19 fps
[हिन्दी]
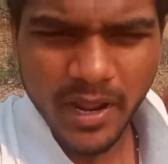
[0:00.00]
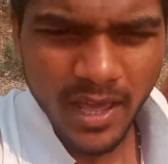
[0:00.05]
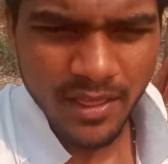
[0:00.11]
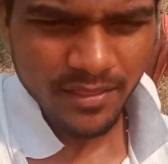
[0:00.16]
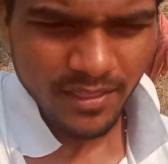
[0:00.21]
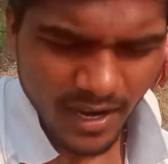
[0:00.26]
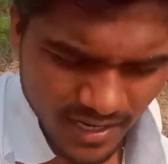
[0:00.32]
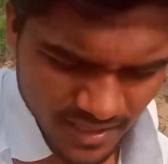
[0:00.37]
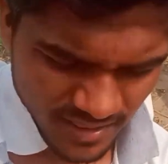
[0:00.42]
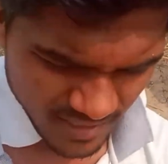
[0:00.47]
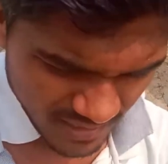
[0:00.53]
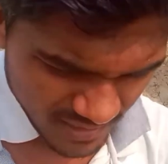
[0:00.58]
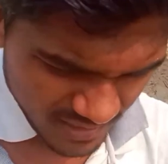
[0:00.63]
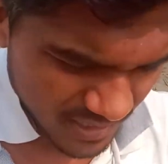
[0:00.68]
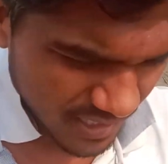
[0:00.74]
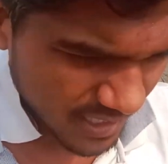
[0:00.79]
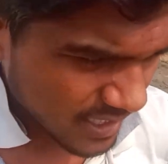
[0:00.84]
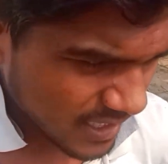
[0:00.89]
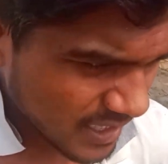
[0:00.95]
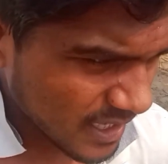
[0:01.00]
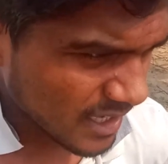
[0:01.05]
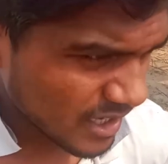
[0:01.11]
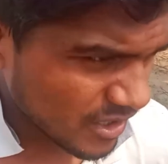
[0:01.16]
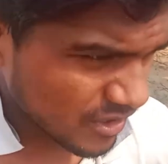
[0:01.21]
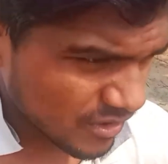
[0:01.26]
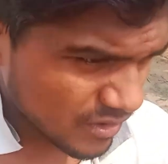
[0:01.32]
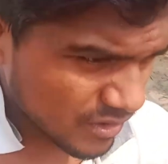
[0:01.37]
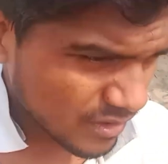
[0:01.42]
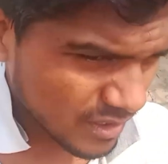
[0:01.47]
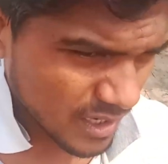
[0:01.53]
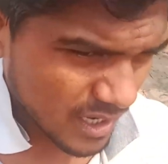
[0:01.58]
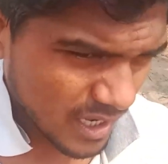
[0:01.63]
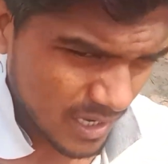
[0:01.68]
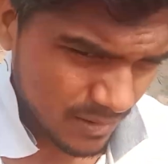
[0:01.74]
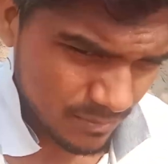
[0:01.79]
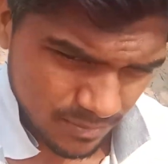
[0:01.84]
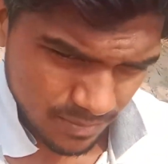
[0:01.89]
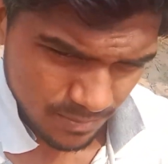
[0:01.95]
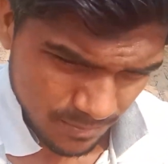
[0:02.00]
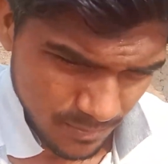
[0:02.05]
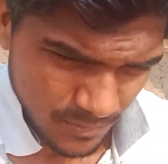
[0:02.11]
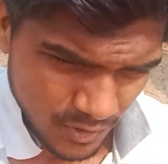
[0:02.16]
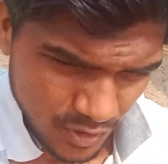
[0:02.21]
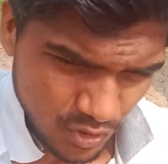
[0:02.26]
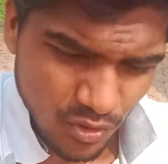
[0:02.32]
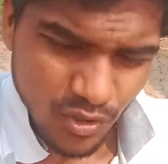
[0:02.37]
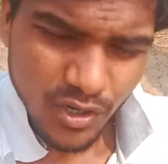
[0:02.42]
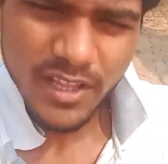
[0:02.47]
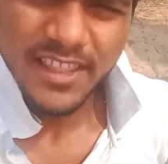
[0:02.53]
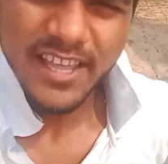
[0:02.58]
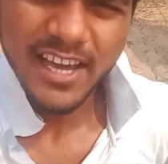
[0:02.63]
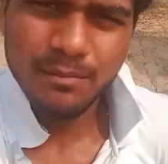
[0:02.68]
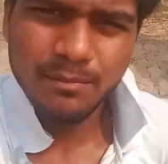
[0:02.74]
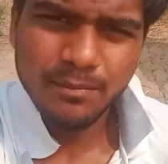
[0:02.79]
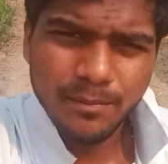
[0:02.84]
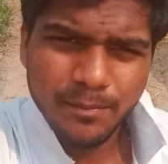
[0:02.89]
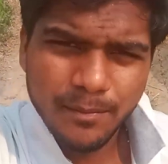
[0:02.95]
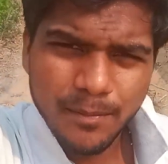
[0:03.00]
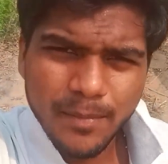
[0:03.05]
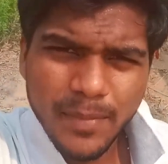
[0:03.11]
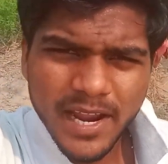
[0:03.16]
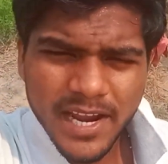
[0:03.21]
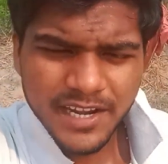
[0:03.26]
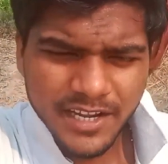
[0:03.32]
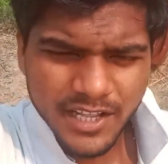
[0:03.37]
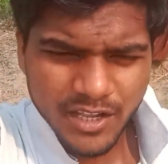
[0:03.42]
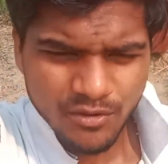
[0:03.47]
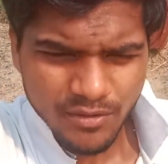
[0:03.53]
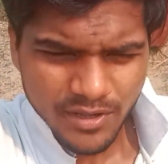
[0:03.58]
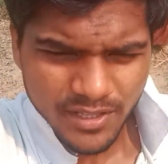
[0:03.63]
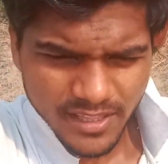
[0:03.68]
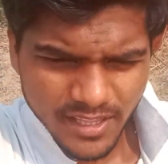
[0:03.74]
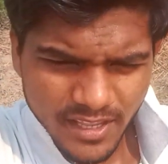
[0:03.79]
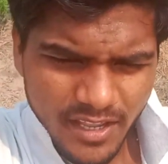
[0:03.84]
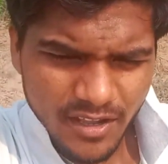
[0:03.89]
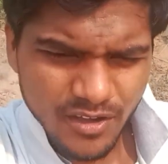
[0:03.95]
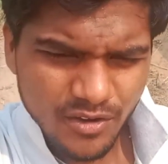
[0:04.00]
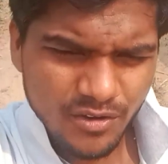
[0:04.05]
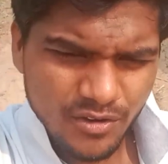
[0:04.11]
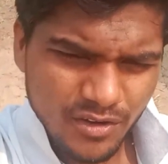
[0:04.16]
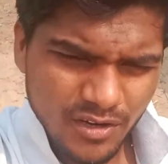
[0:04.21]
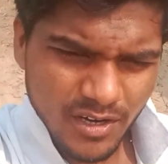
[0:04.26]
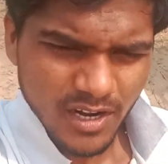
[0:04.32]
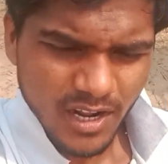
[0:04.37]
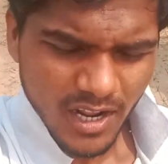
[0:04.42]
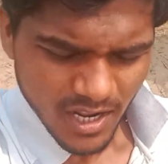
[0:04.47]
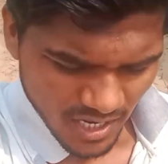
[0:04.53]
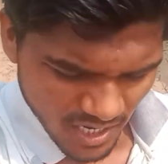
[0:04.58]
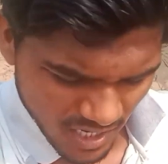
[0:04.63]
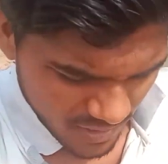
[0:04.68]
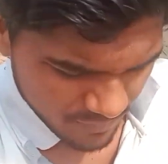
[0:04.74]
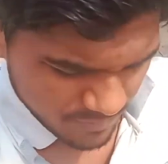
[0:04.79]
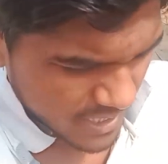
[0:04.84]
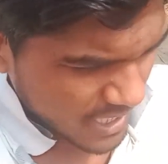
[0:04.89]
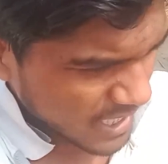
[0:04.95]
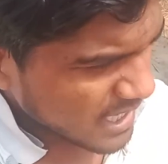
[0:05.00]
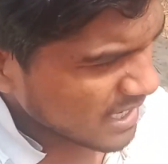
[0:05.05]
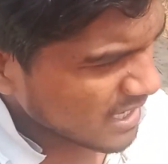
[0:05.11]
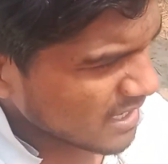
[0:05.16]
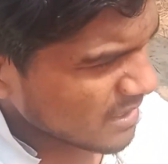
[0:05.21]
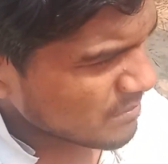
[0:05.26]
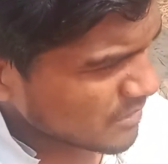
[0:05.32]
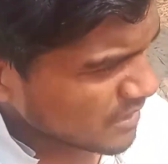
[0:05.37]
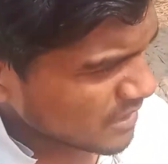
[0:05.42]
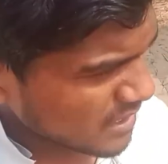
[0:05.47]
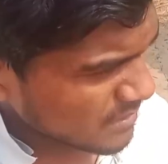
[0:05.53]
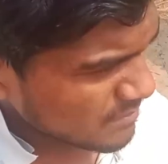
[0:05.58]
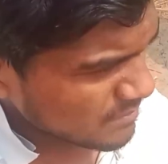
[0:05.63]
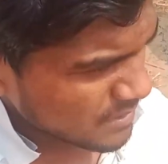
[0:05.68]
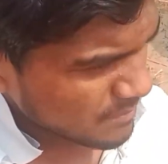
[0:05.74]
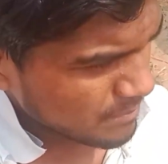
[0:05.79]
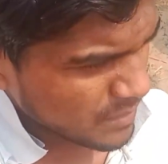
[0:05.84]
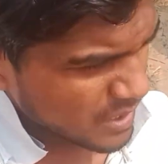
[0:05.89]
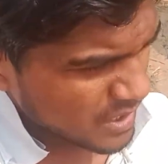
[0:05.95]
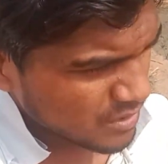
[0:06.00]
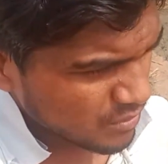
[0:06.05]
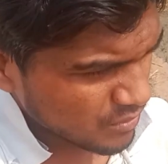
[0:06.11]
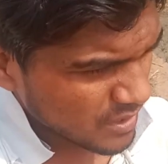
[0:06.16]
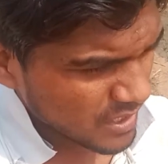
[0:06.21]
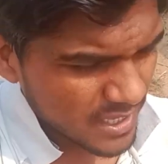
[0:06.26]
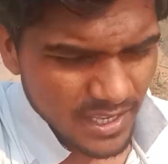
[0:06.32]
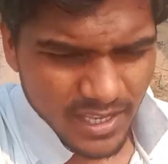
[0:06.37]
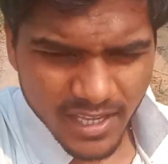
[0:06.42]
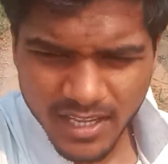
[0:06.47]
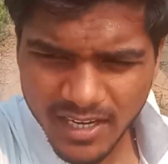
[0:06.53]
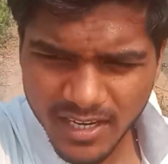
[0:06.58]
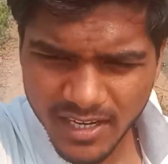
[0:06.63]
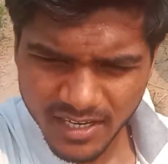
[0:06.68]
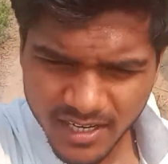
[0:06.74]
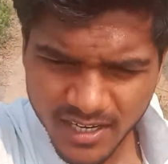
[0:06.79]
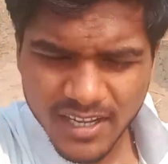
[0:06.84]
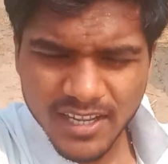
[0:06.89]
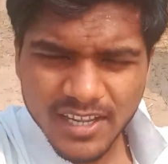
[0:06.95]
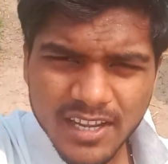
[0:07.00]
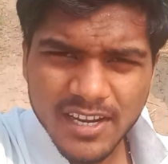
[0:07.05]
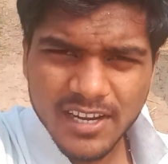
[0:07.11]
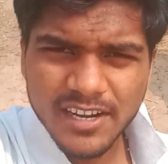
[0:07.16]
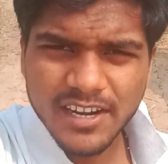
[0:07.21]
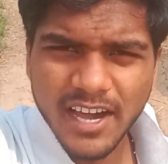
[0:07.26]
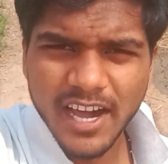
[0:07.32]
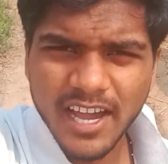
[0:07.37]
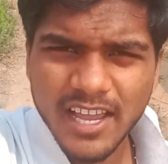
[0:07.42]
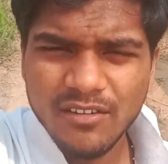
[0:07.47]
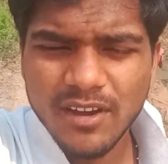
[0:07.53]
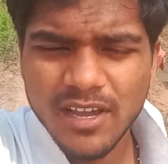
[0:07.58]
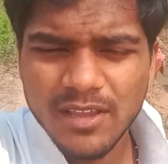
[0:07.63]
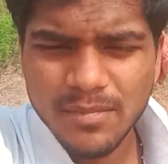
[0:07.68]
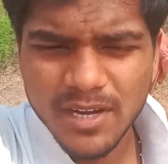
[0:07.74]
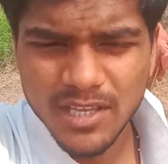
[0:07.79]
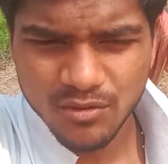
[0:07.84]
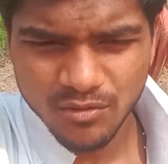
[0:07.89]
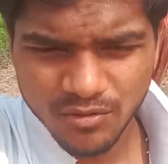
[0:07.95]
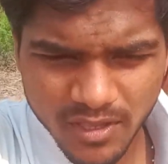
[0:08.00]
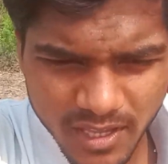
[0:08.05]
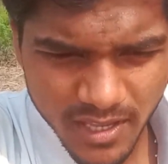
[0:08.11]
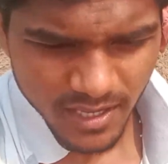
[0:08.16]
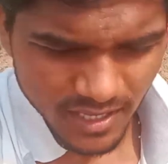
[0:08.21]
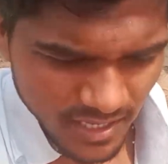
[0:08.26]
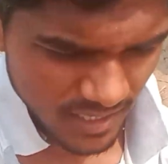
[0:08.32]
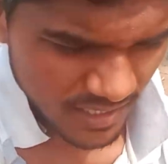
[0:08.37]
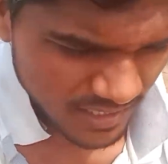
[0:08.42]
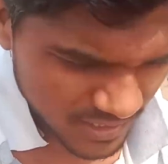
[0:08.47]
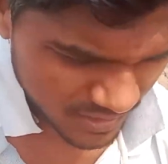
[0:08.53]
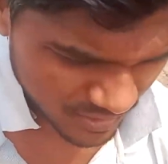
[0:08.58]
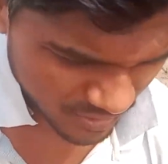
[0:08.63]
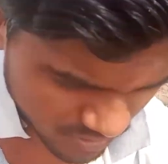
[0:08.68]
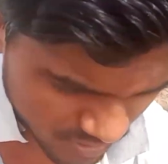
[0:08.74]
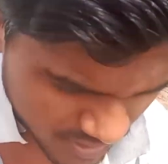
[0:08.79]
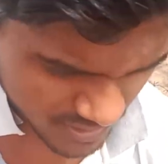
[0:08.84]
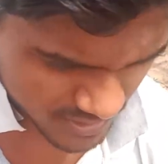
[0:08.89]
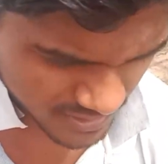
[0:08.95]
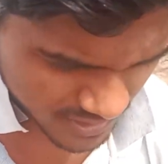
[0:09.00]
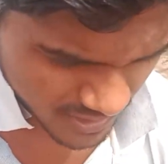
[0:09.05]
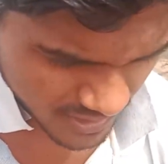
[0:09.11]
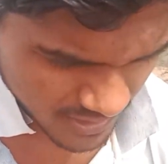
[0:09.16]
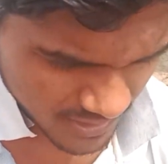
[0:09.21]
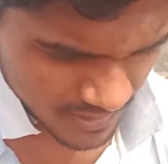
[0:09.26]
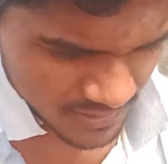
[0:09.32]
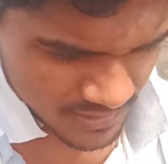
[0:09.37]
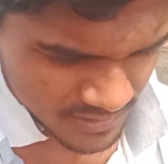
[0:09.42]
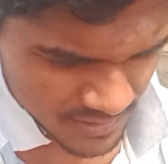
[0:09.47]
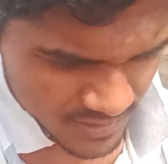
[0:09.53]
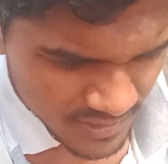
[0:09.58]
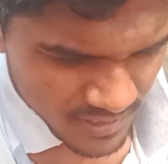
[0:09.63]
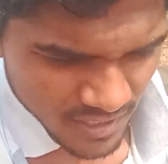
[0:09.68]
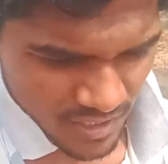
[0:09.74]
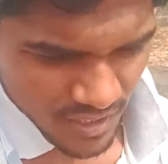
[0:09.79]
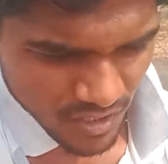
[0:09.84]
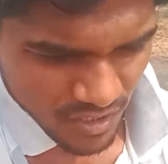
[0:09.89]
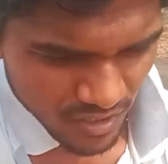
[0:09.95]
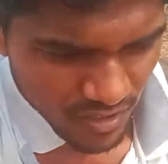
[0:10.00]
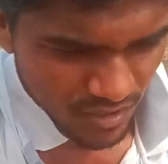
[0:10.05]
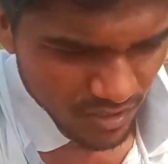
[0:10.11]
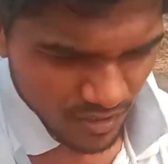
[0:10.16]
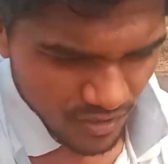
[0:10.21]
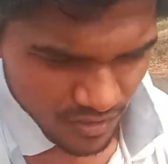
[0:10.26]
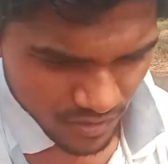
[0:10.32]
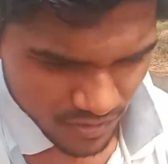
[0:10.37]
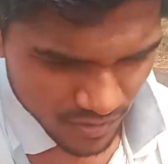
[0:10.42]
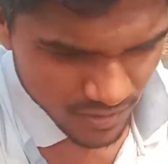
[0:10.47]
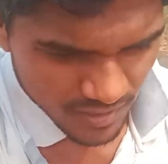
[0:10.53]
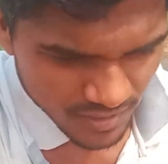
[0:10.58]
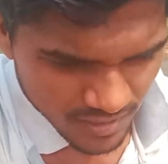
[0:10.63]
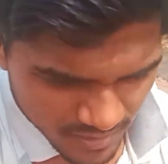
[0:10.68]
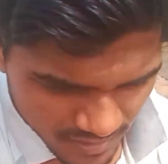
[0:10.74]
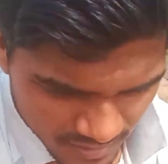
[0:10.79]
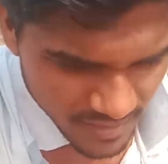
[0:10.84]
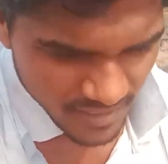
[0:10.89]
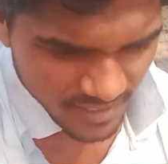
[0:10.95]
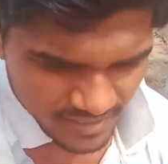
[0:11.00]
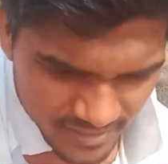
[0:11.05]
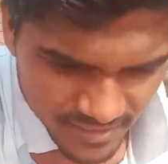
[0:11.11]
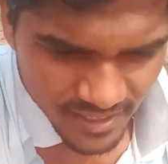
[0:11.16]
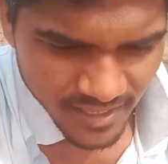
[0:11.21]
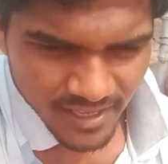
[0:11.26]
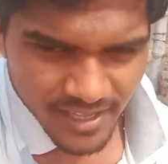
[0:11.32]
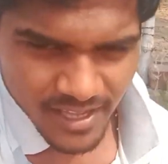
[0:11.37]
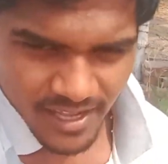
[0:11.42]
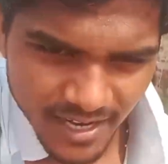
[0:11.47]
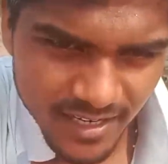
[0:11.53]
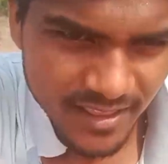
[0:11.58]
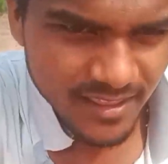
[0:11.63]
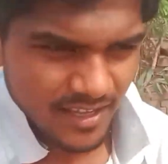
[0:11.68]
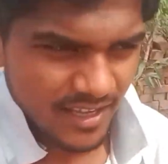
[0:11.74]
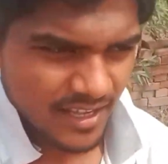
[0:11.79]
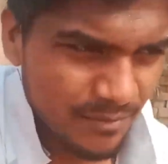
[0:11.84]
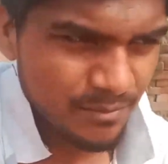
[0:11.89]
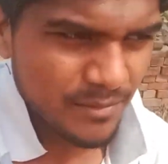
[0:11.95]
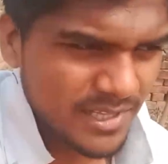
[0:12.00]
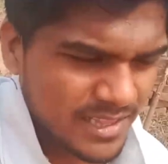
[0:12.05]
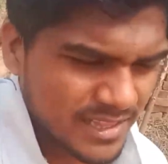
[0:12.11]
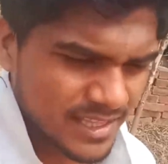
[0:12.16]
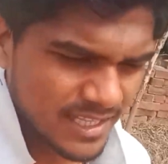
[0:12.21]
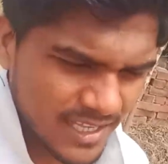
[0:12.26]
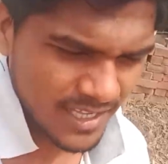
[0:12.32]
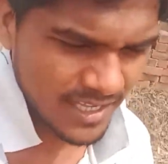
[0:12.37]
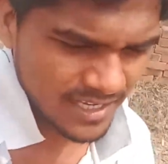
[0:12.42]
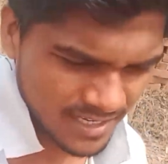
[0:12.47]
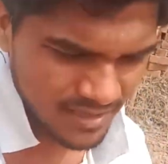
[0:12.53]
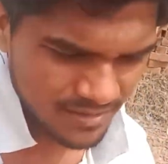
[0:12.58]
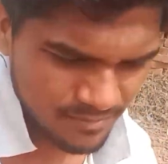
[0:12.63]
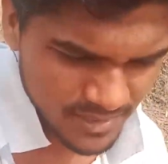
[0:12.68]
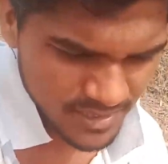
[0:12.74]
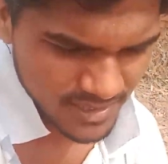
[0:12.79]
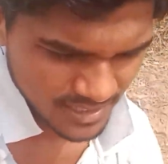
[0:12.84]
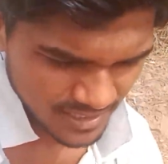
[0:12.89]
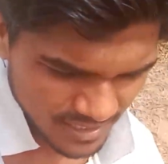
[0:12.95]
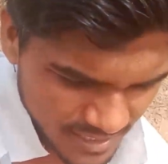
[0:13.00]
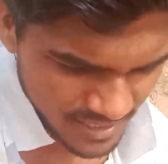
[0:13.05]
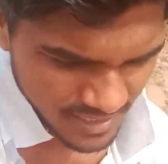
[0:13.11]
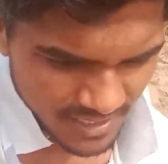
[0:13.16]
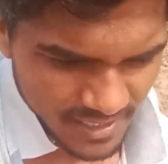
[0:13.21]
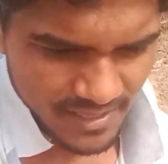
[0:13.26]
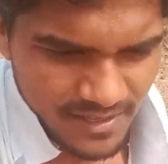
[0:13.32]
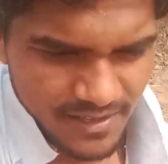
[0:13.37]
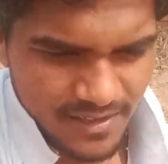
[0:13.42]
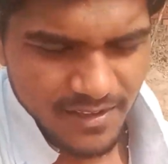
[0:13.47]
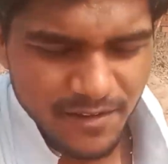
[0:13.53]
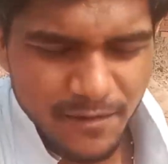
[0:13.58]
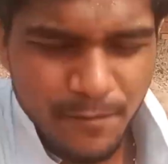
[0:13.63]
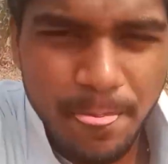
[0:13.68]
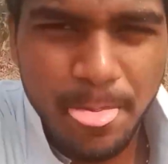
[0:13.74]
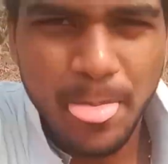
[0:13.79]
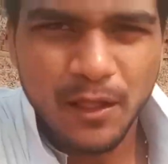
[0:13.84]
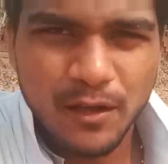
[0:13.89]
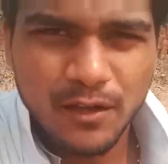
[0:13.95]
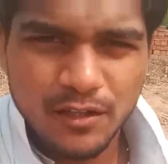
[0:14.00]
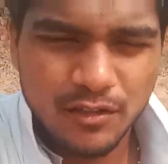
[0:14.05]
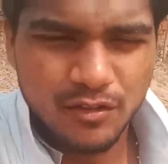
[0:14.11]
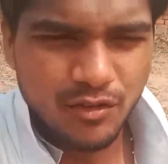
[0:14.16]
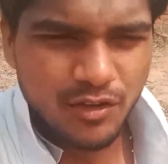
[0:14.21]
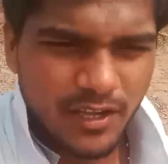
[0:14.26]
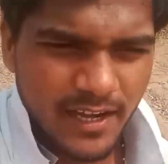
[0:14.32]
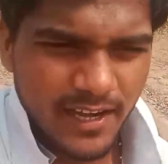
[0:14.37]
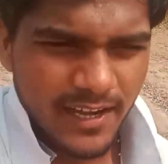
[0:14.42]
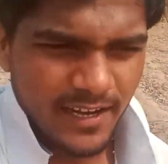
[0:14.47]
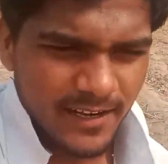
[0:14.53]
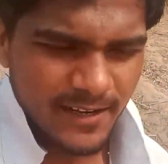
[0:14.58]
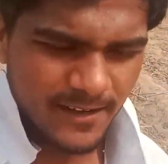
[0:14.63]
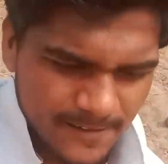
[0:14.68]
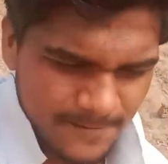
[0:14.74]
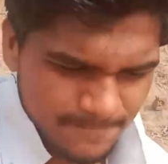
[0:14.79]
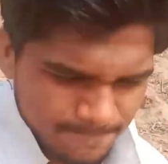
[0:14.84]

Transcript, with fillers: फ्रेंड्स यार चलते हैं और अब थोड़ी देर बैठे हुए थे और अब जा रहे हैं कम से कम अब बज चुके हैं ढाई वाई बज चुके हैं चलते हैं और देखते हैं यार जगह मिलती है या नहीं मिलती है तो यार